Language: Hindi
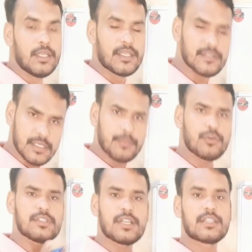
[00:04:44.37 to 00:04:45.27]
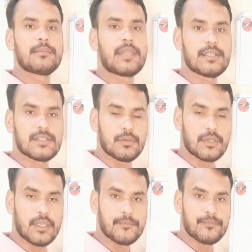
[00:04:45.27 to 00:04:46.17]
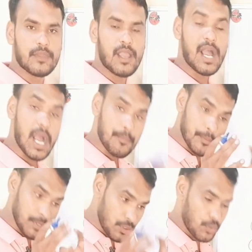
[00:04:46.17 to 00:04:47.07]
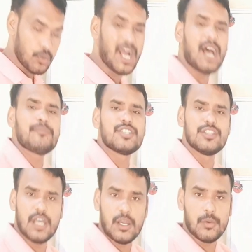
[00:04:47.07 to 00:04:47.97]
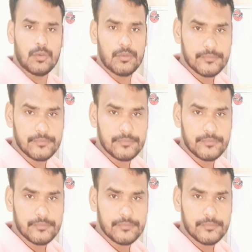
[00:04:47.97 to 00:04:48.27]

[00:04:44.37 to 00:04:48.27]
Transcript: कि सब कुछ खत्म कैसे हो गया आप अभी हो आप जिंदा हो